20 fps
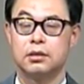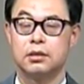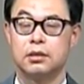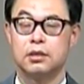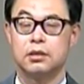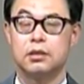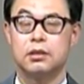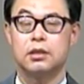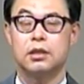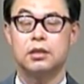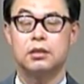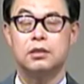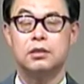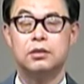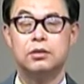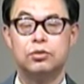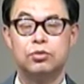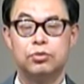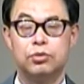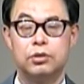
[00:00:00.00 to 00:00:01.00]
그래서 이게
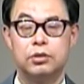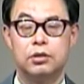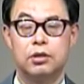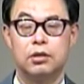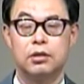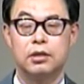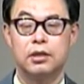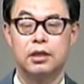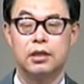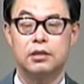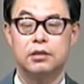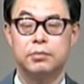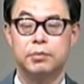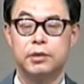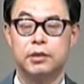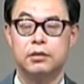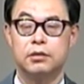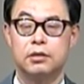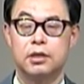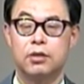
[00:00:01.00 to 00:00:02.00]
은둔형의
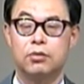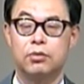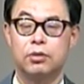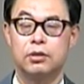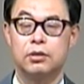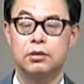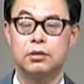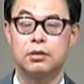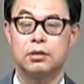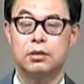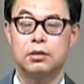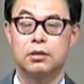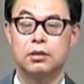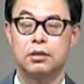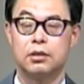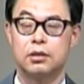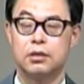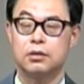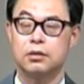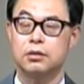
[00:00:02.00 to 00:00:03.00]
스피릿을 갖고 있는 거.
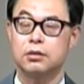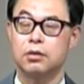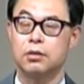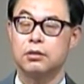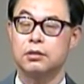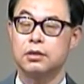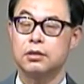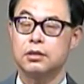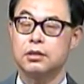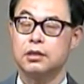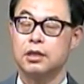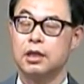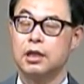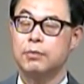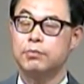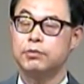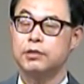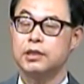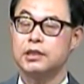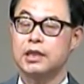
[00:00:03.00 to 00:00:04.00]
그래서 성경에서 제일
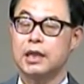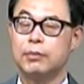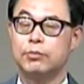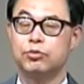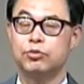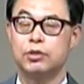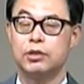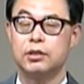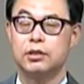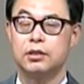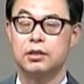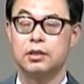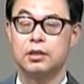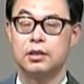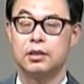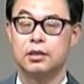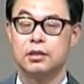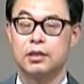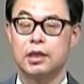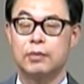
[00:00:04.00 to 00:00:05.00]
나쁜 게 잠수예요.
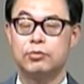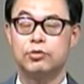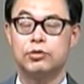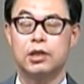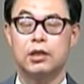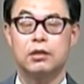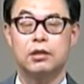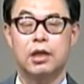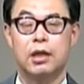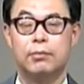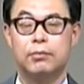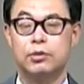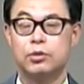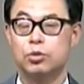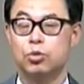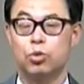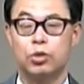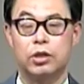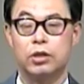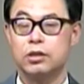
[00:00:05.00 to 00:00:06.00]
잠수 타는 걸 한 번도
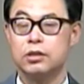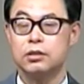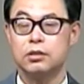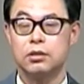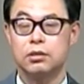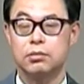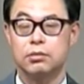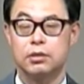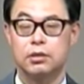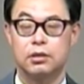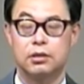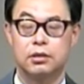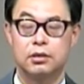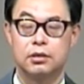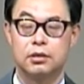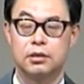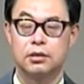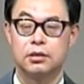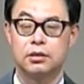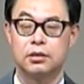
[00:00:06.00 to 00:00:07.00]
좋게 여긴 적이 없어요.
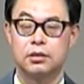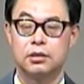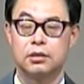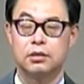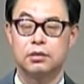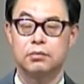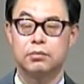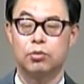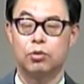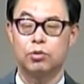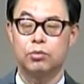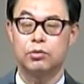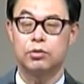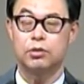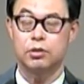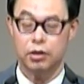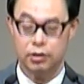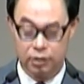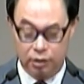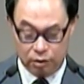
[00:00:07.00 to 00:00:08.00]
그죠? 복음
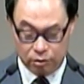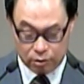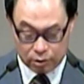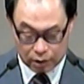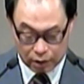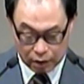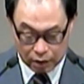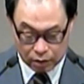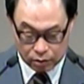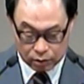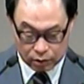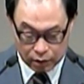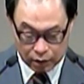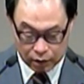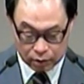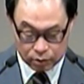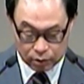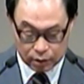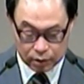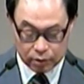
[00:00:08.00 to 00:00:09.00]
들고 현장으로 나가고
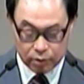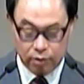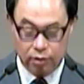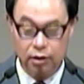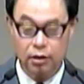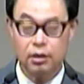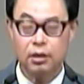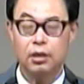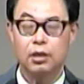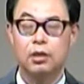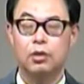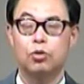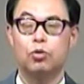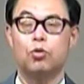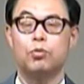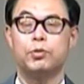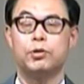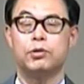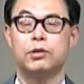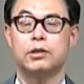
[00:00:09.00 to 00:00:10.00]
나가고 하는 것들이
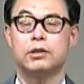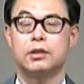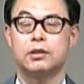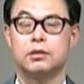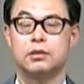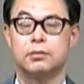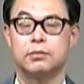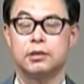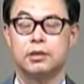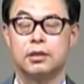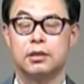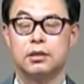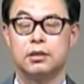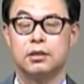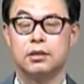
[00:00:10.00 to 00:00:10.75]
꼭 필요하다는 것입니다.